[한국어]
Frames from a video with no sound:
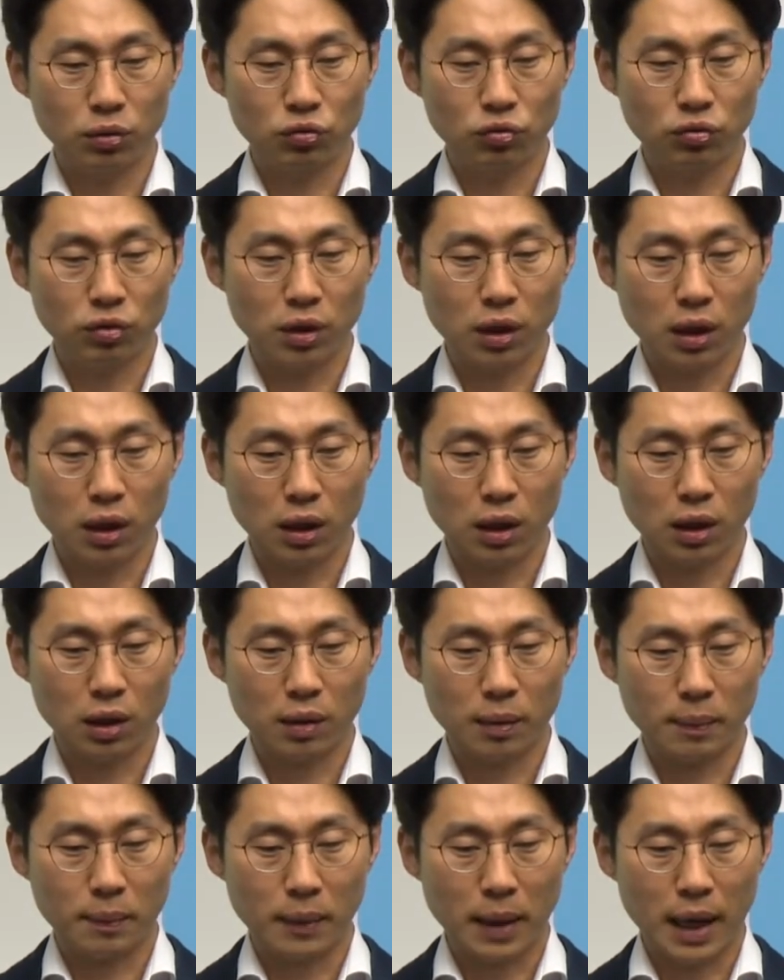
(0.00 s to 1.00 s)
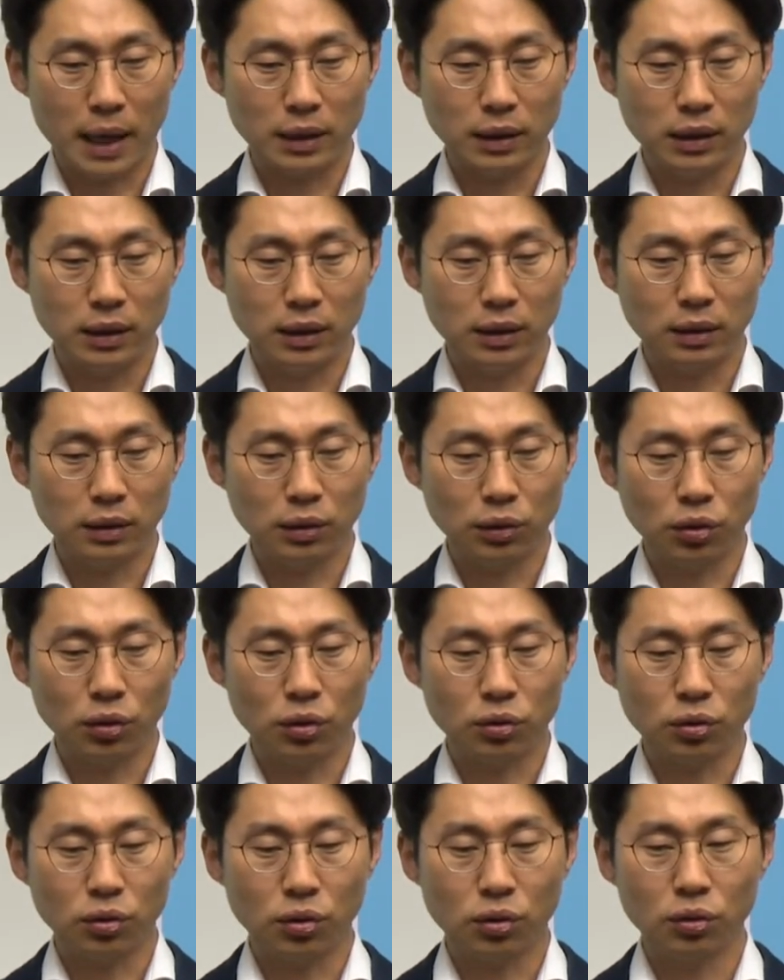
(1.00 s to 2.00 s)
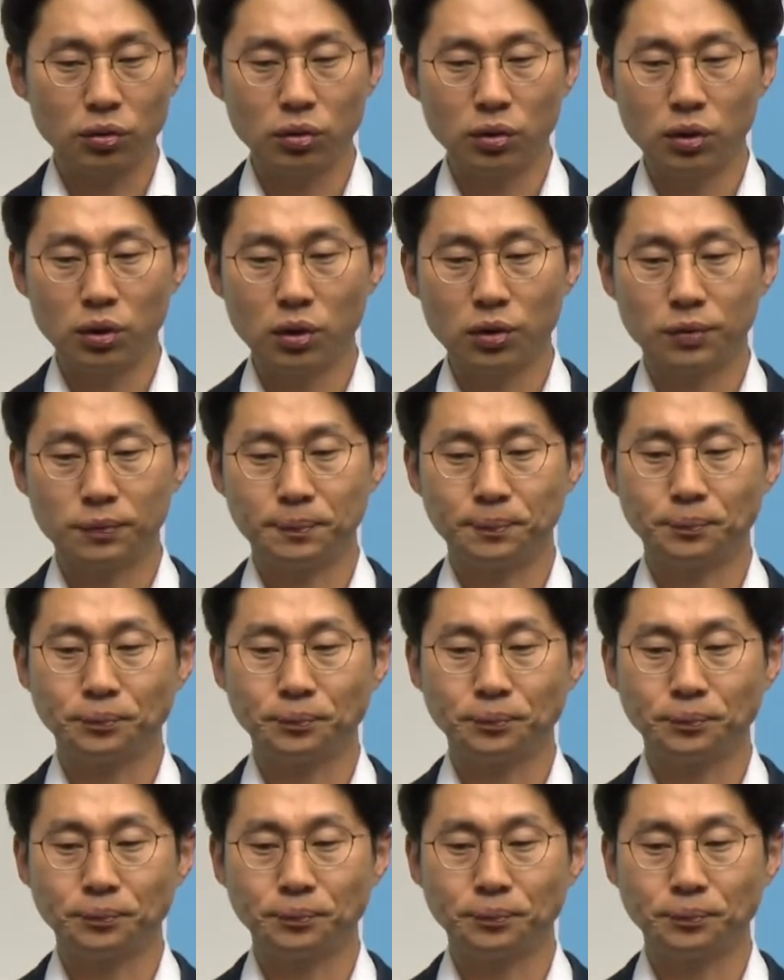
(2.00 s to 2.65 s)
주가가 많이 떨어졌거든요.